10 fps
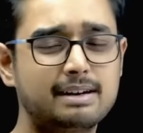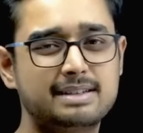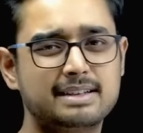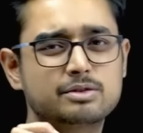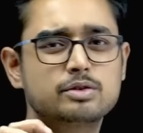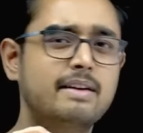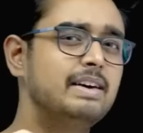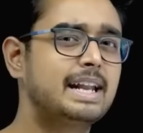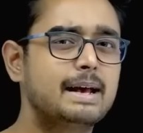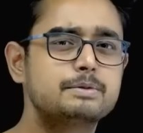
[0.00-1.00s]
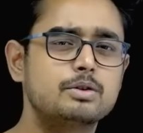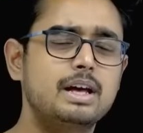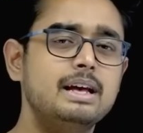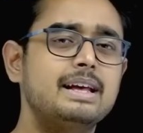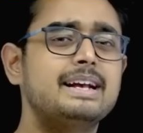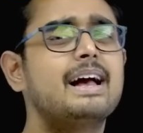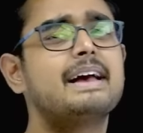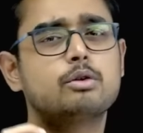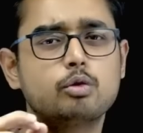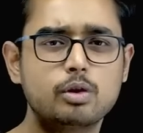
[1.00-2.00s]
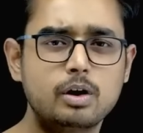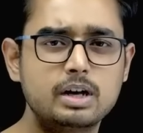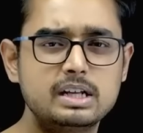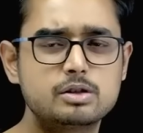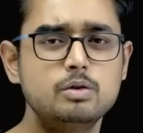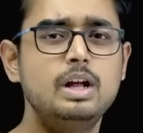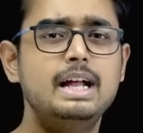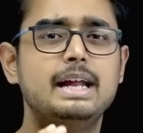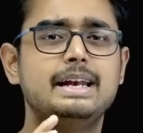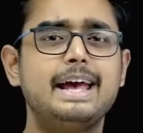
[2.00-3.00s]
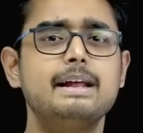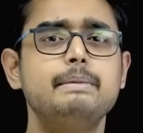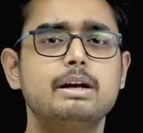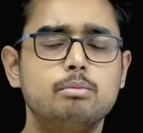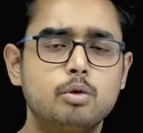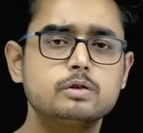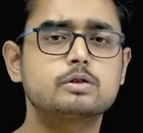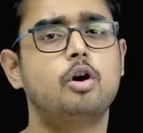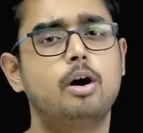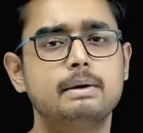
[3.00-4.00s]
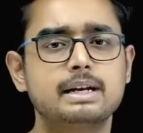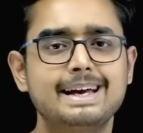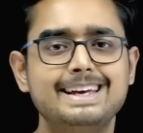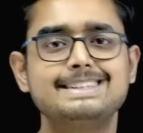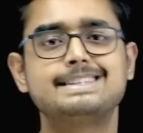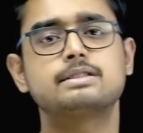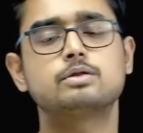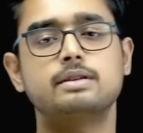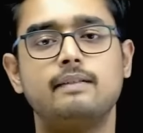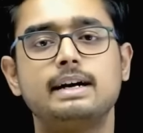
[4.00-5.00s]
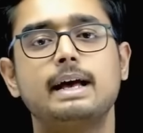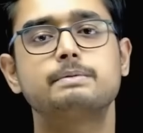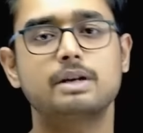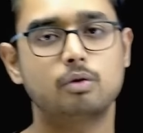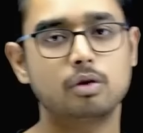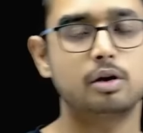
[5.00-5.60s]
సిక్స్ టు సెవెన్ టైప్స్ ఉన్నాయి ఇంకా ఎక్కువ కూడా ఉండొచ్చు నేను మీకు మోస్ట్ కామన్గా ఈ సిక్స్ టు సెవెన్ టైప్స్ ఎక్కువగా